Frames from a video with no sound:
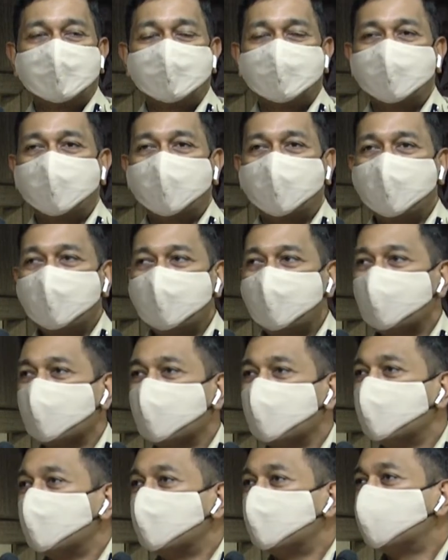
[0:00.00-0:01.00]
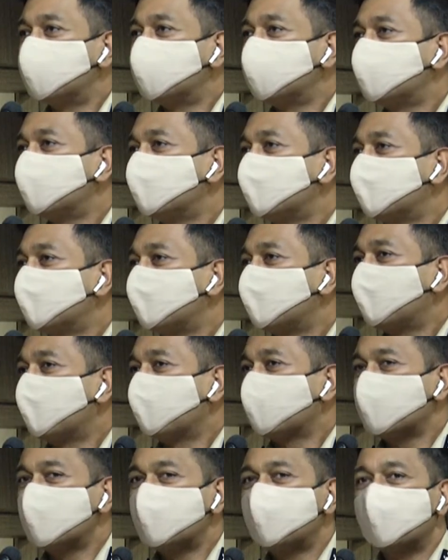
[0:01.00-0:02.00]
போயிட்டு
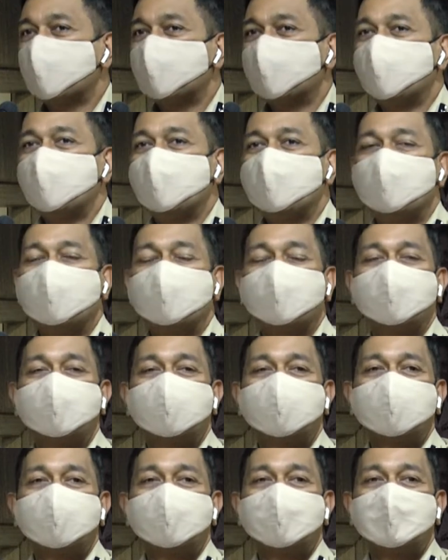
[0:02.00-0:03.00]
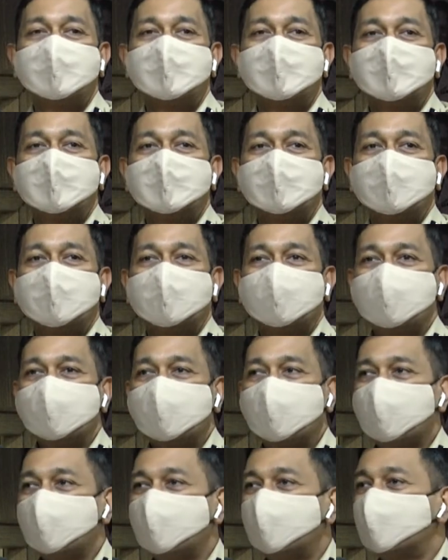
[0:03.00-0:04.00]
அட்டன் பண்ண முடியலையா
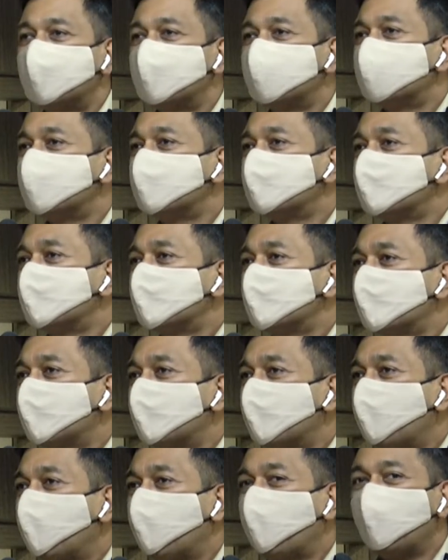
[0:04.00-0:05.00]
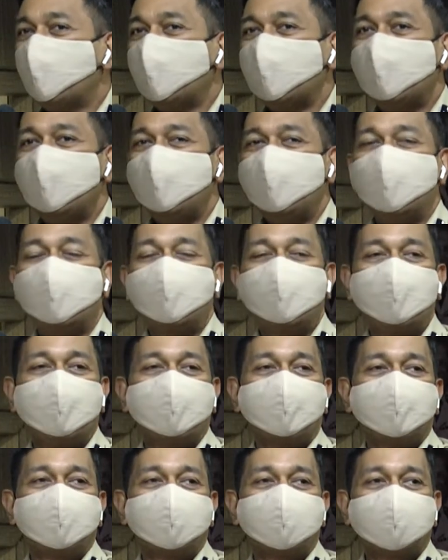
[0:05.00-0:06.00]
அதனால் ஆன்லைன் லர்னிங்
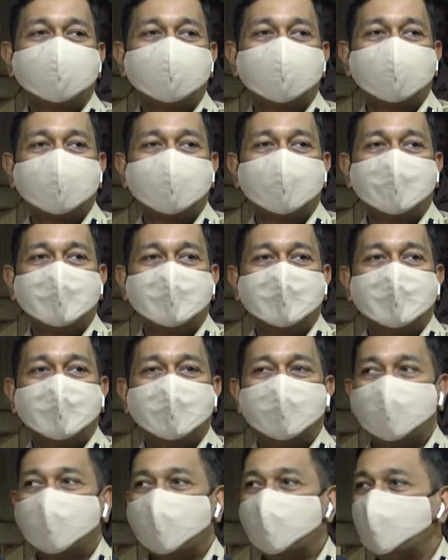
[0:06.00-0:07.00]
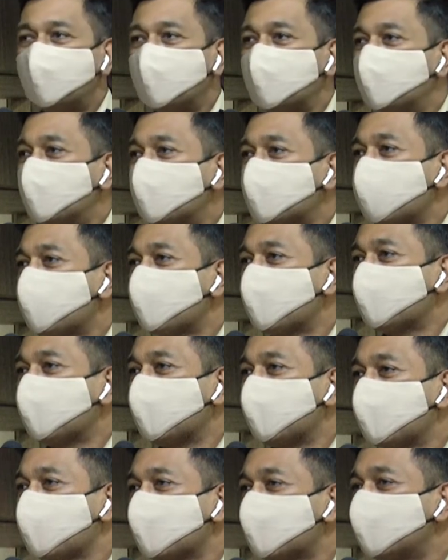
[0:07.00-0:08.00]
ரொம்ப முக்கியமான
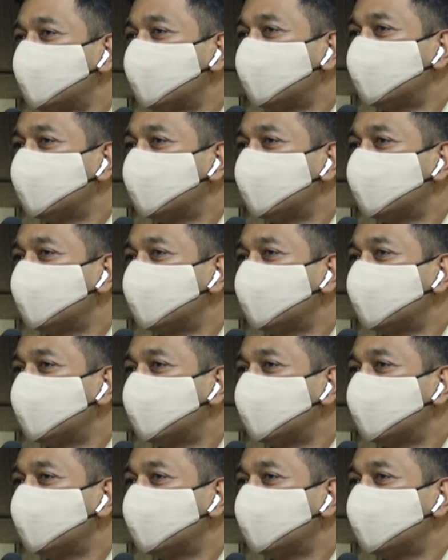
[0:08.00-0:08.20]
இருக்கு